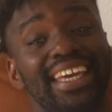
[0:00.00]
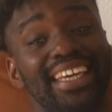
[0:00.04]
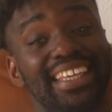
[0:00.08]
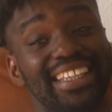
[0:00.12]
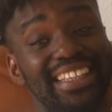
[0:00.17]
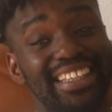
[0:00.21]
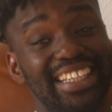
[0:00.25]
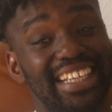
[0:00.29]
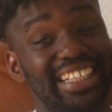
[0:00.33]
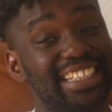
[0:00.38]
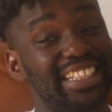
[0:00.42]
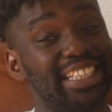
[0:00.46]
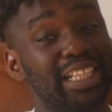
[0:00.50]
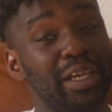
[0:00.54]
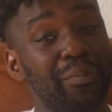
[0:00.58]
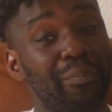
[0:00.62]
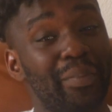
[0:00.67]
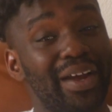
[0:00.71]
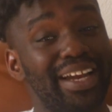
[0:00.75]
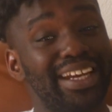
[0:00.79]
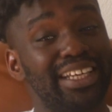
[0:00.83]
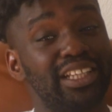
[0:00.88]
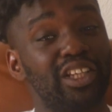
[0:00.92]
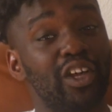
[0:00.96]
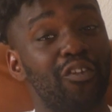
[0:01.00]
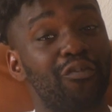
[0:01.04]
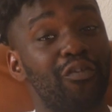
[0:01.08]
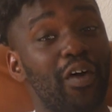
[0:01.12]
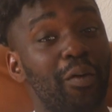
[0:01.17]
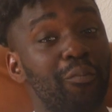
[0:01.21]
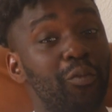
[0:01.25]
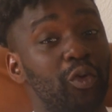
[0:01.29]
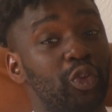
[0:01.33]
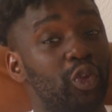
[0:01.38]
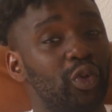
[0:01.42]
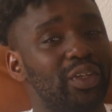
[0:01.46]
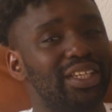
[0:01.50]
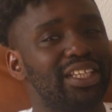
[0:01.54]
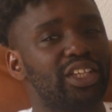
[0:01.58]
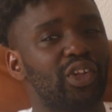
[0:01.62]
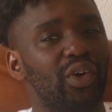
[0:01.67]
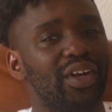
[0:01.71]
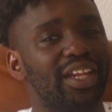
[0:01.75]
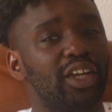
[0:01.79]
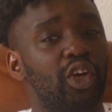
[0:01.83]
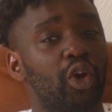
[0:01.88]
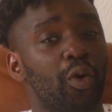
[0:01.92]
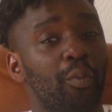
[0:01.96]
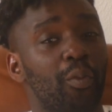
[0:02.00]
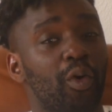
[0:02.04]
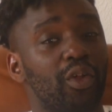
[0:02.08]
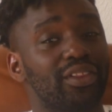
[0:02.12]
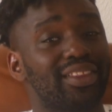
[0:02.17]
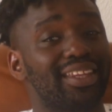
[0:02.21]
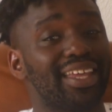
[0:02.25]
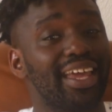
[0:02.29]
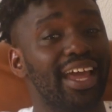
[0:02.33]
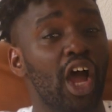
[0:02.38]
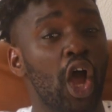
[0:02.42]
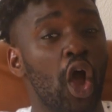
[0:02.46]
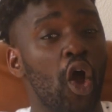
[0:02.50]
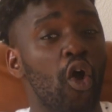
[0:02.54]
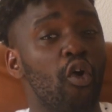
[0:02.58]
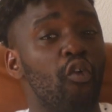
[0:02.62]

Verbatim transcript: N'hésitez pas les doffs à me donner dans les commentaires